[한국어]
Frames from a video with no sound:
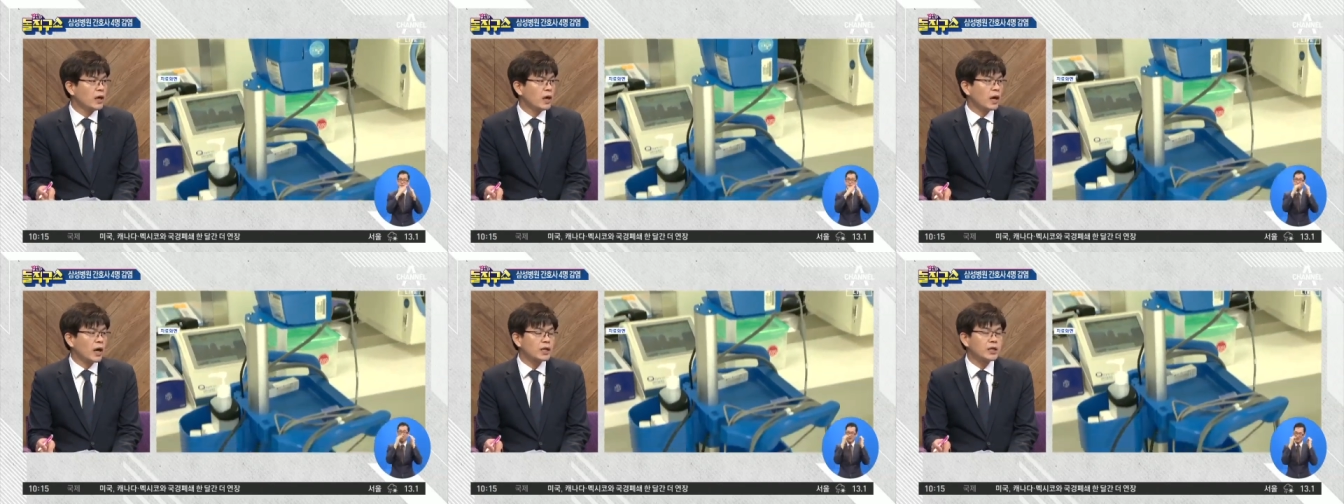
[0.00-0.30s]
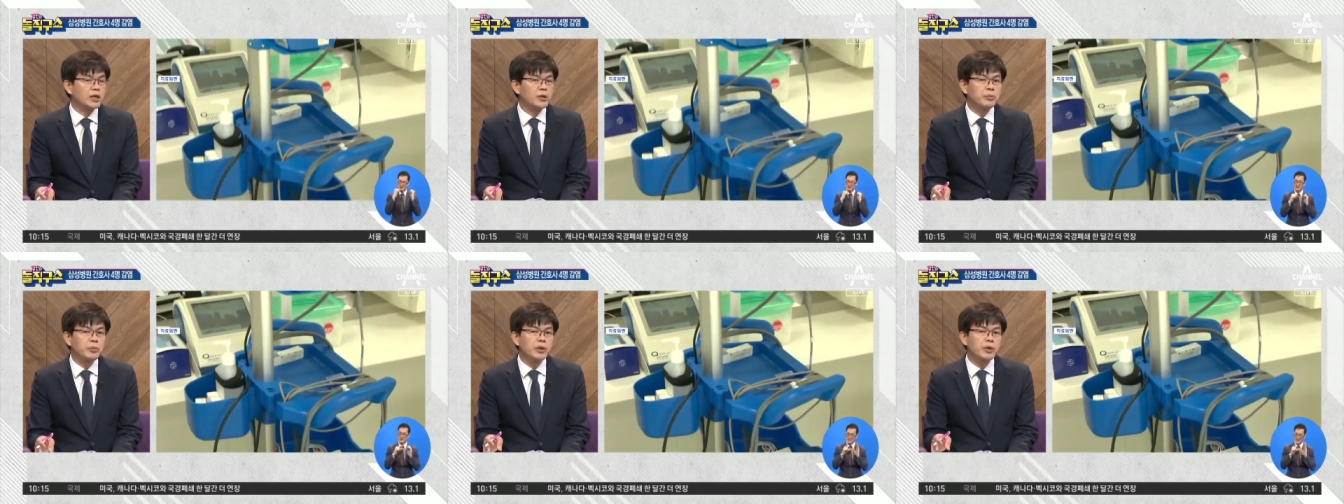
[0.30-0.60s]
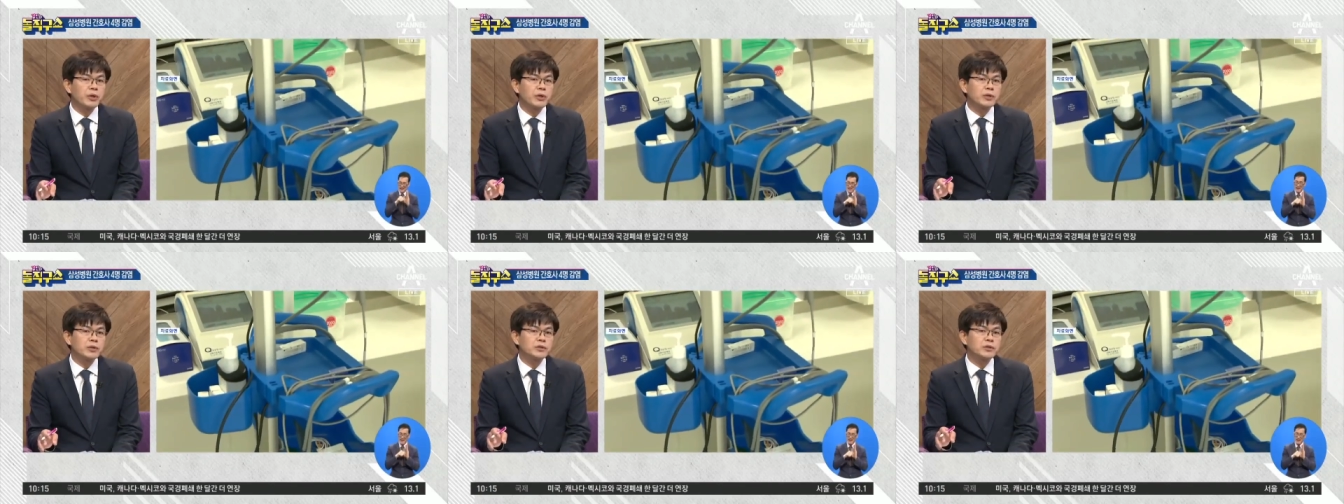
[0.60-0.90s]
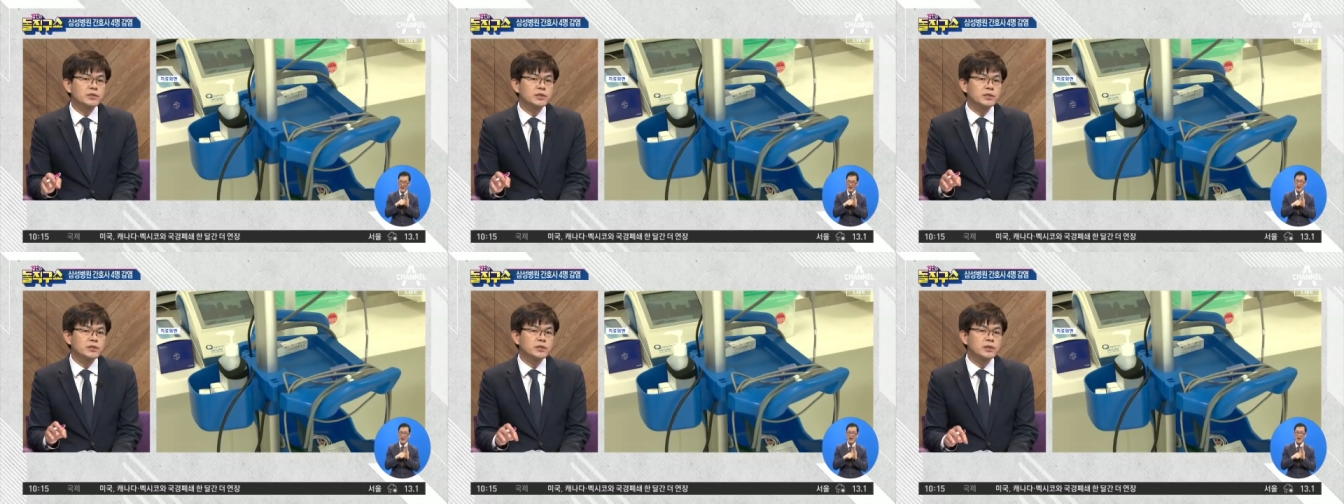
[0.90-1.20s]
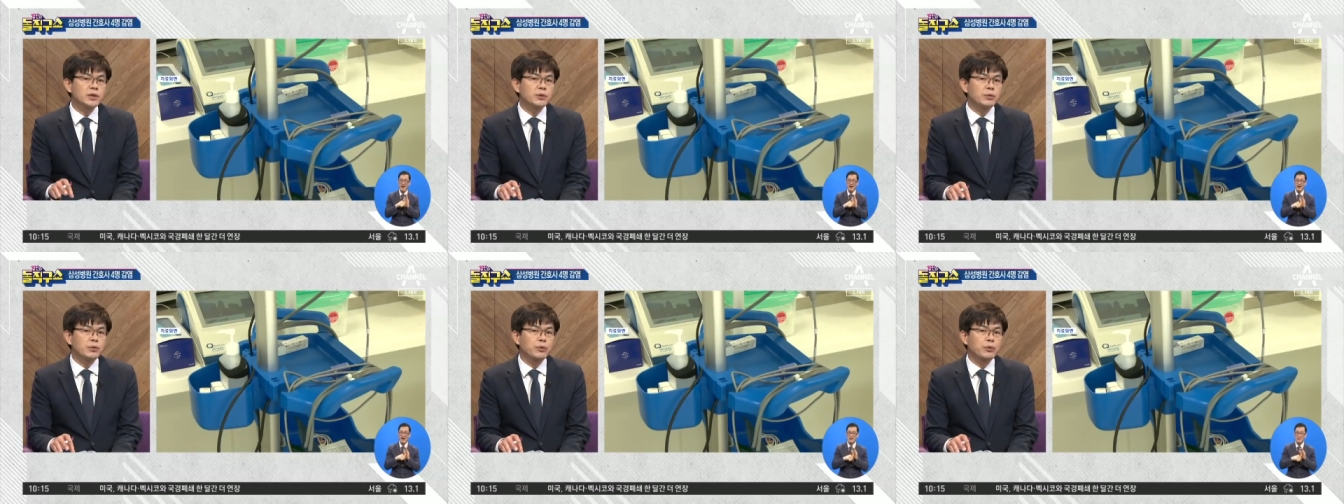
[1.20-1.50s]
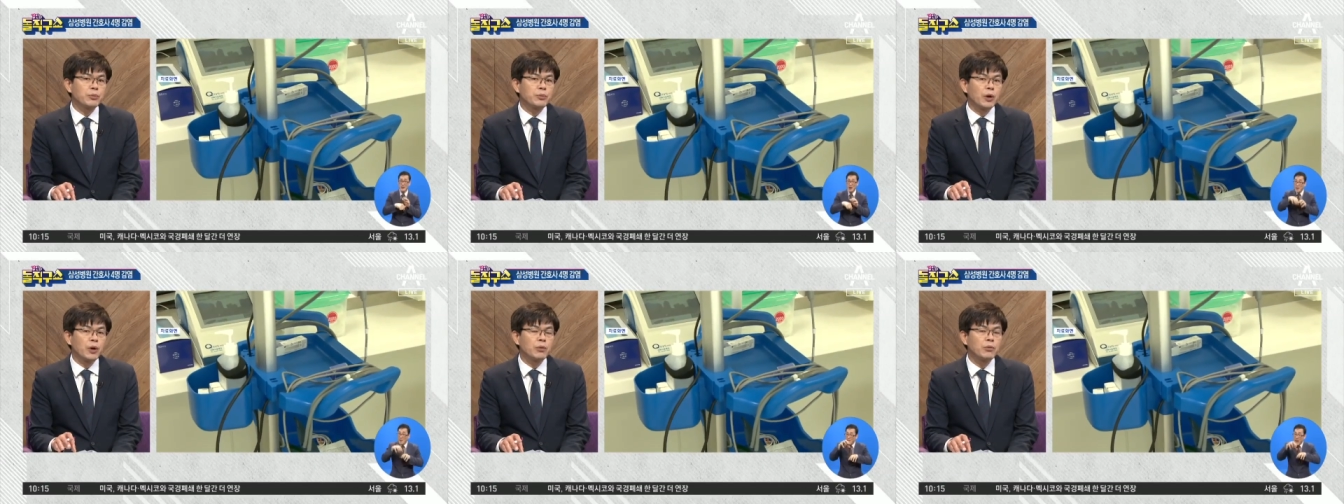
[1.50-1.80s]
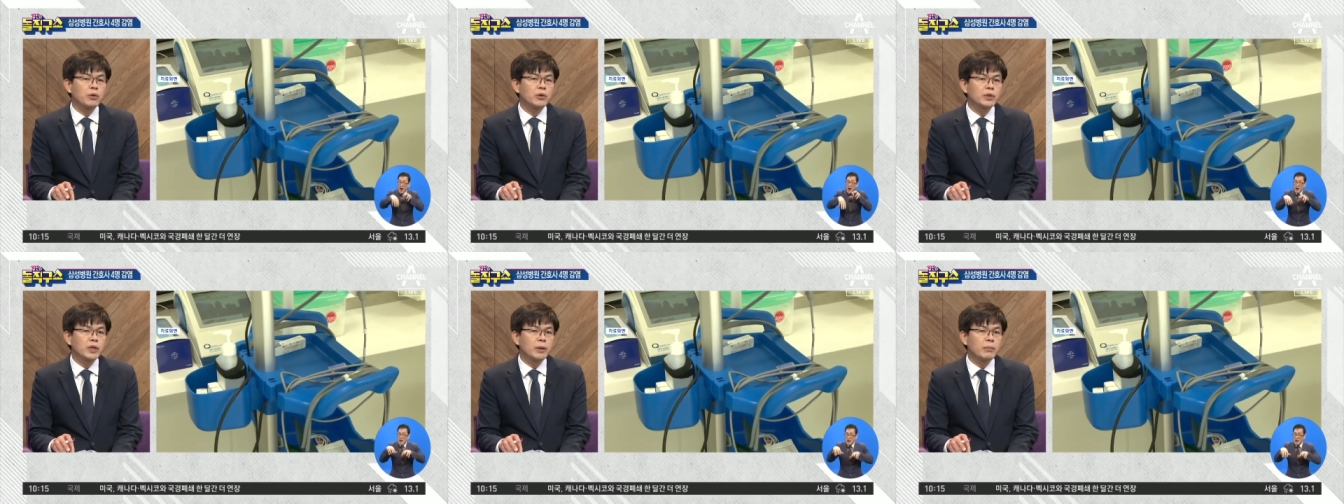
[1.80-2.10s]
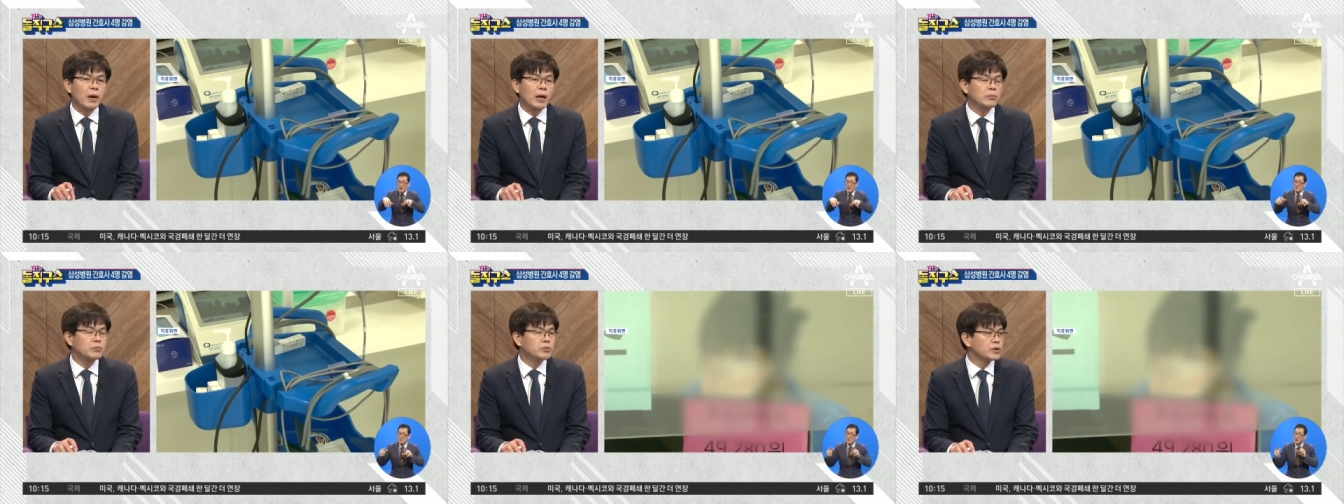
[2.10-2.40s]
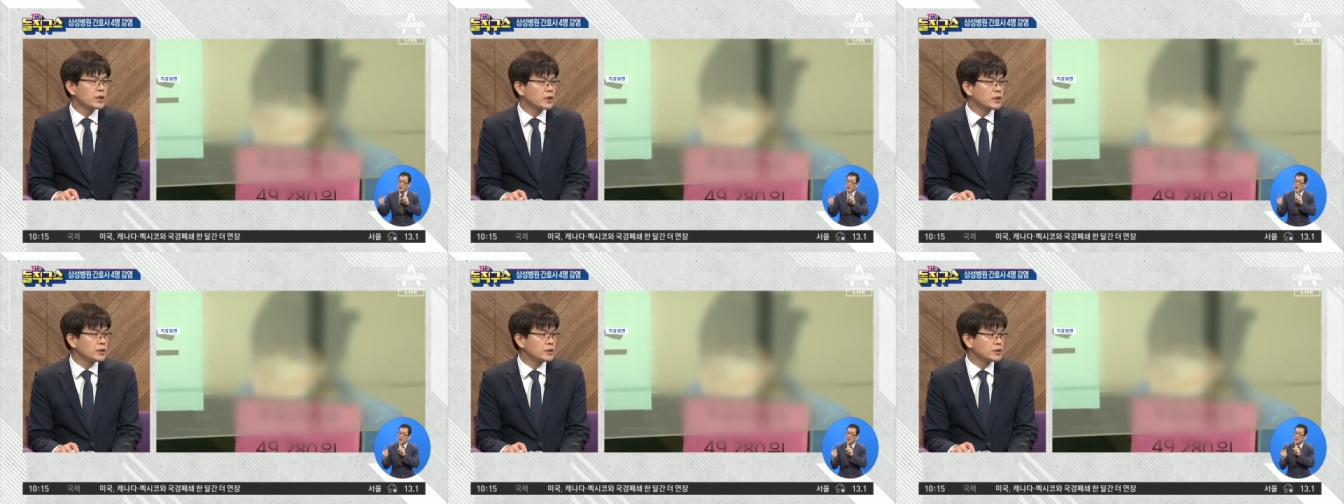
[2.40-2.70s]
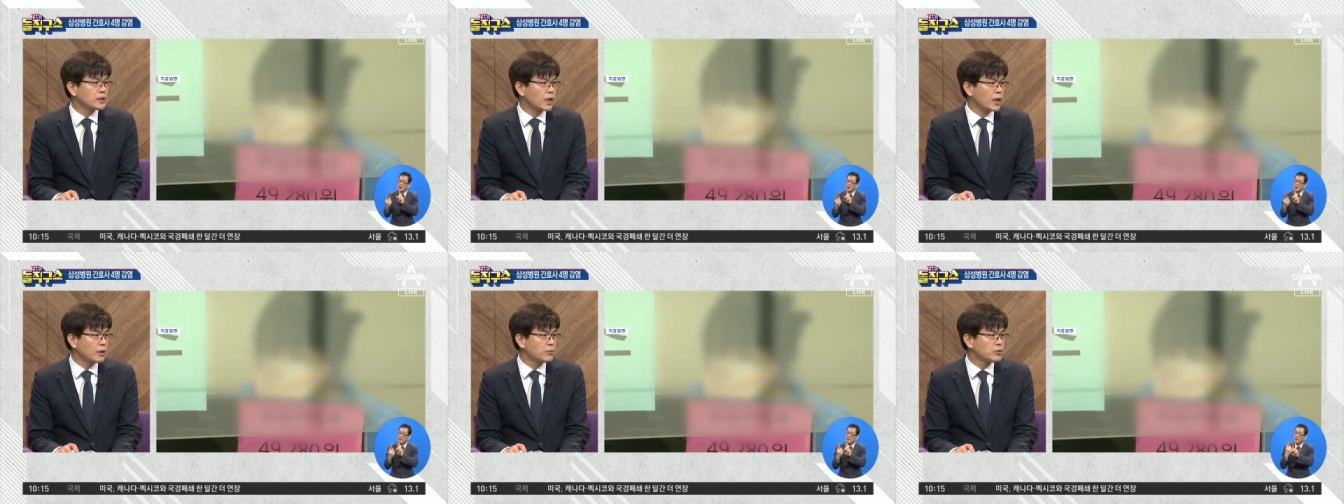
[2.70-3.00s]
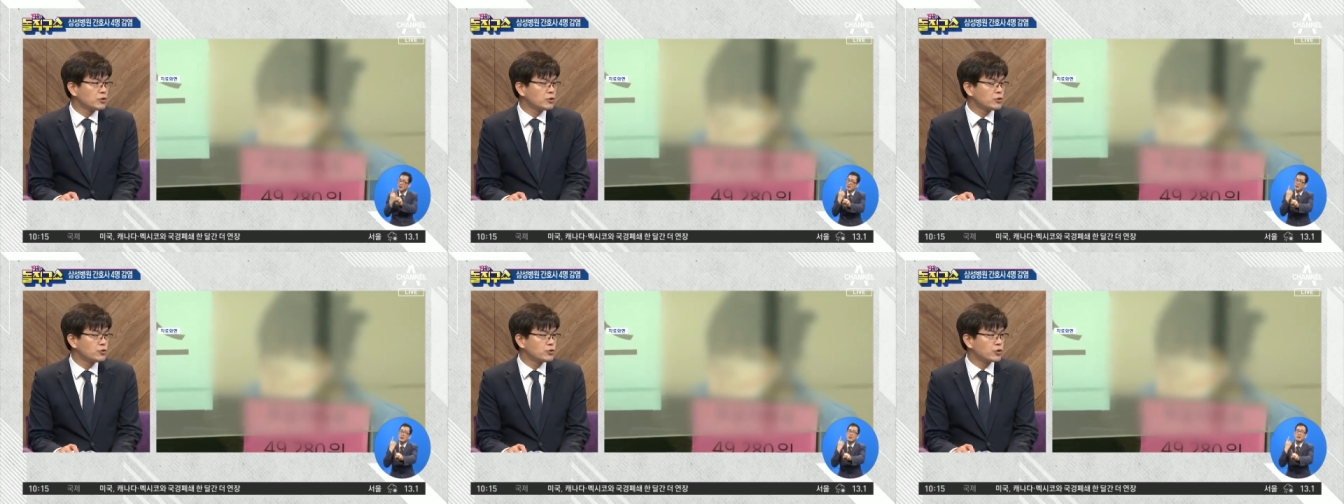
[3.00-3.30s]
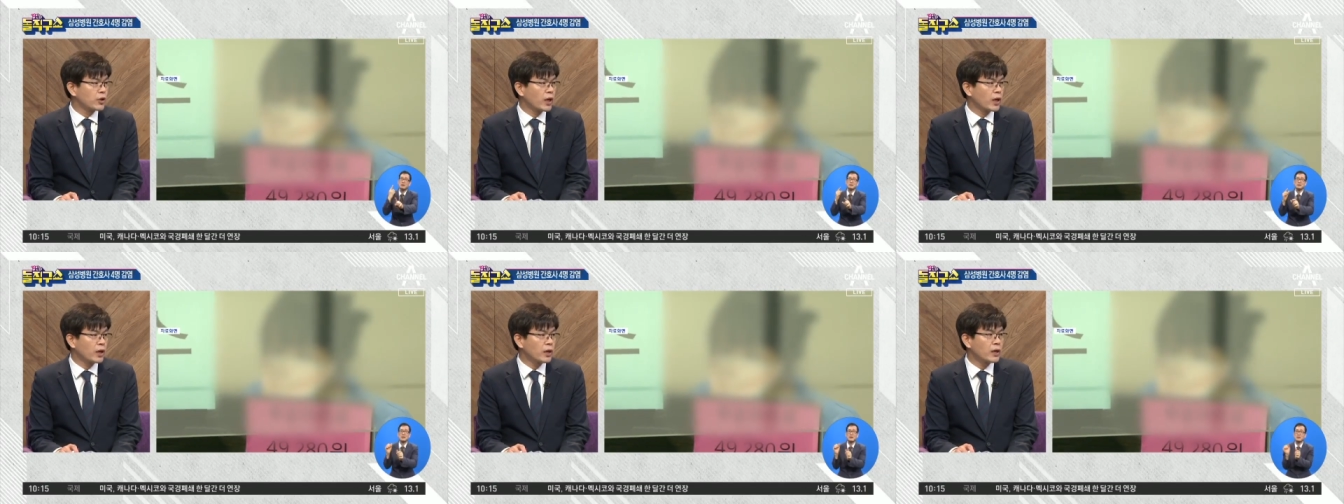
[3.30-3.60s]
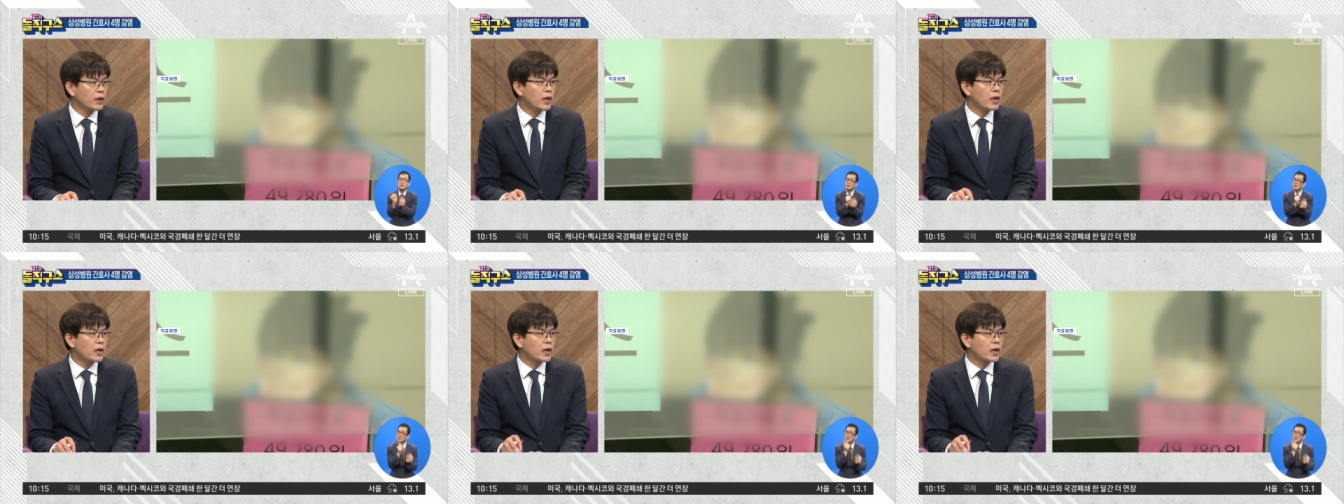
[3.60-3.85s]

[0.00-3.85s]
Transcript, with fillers: 아니면 실제로 병원에 방문했던 사람들 중에